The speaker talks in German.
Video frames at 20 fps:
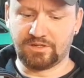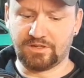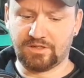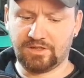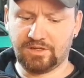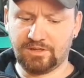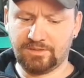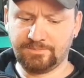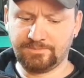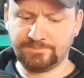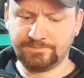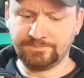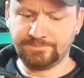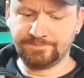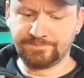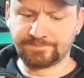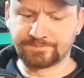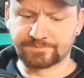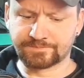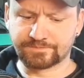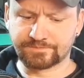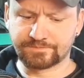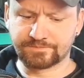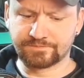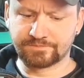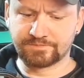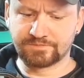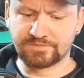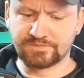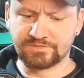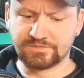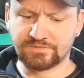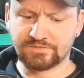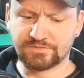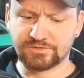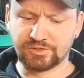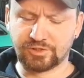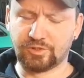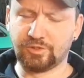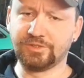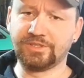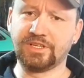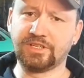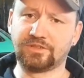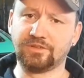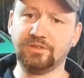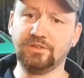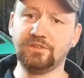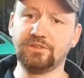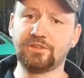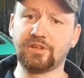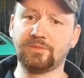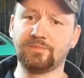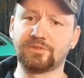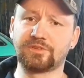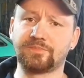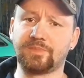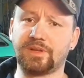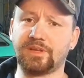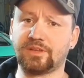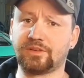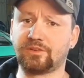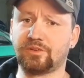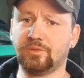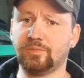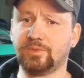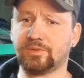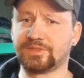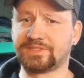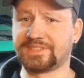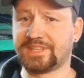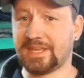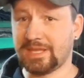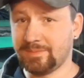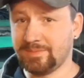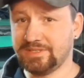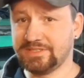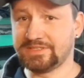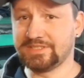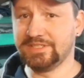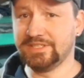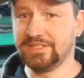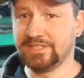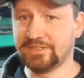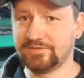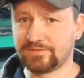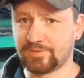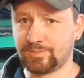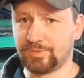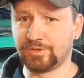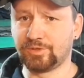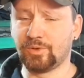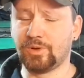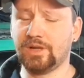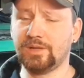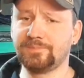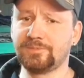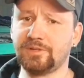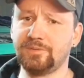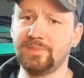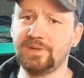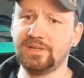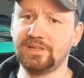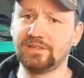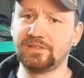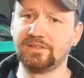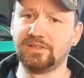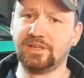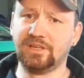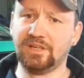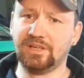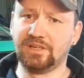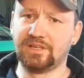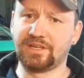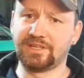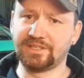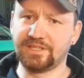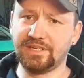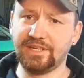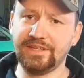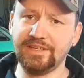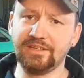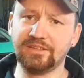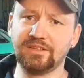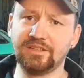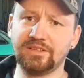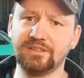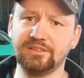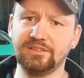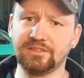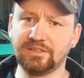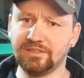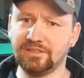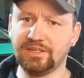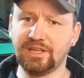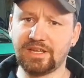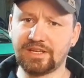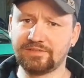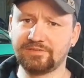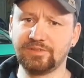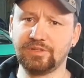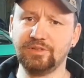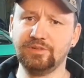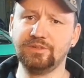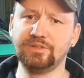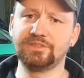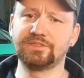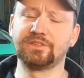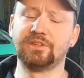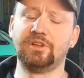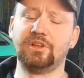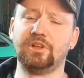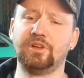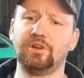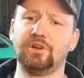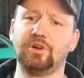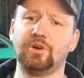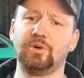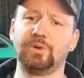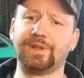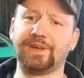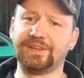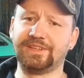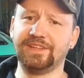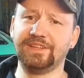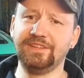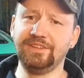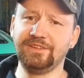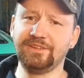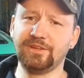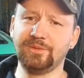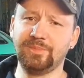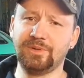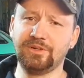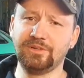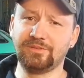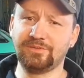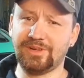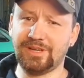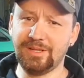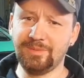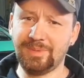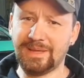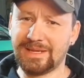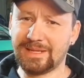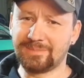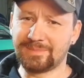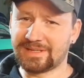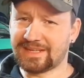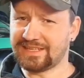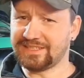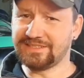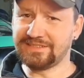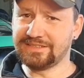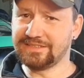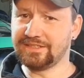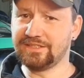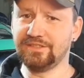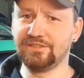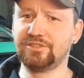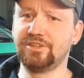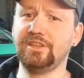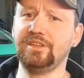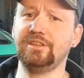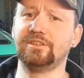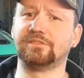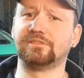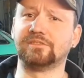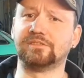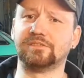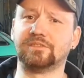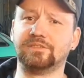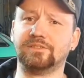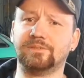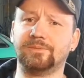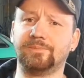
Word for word: Ähm, und natürlich habe ich meinen Kupplungsgeberzylinder vom Motor abgemacht, an eine Leerlarve gelost und hat den hingebaut, weil bei dem ganzen Geschehen